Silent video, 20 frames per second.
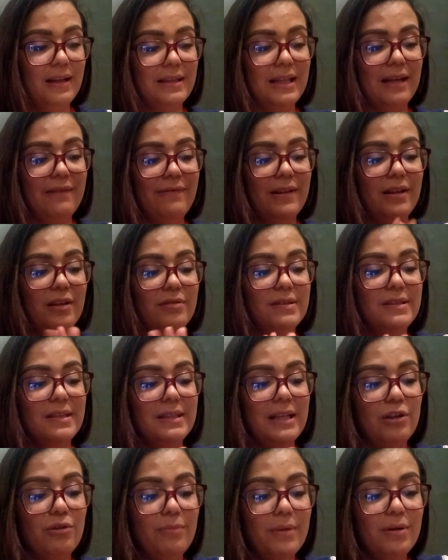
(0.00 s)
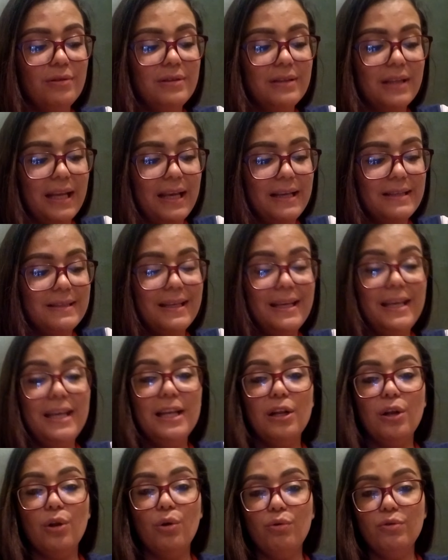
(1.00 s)
tá falando assim, na número 3,
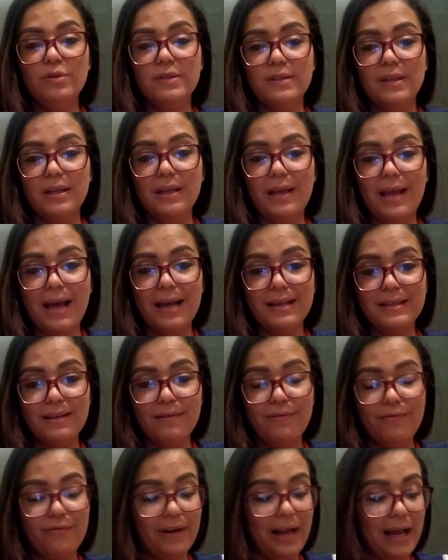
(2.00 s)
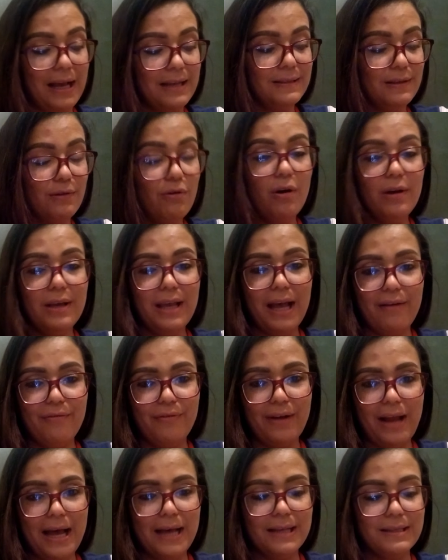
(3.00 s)
ilustre essa frase. Qual que é a
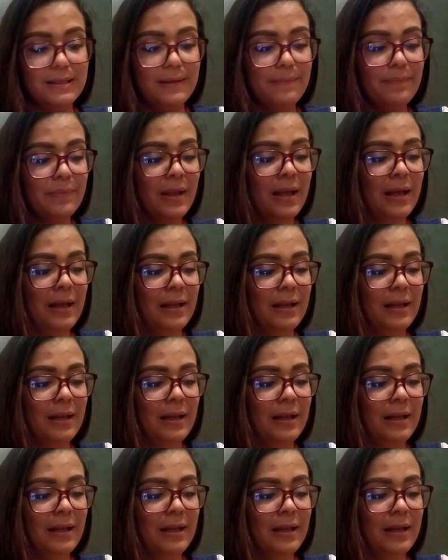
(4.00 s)
frase?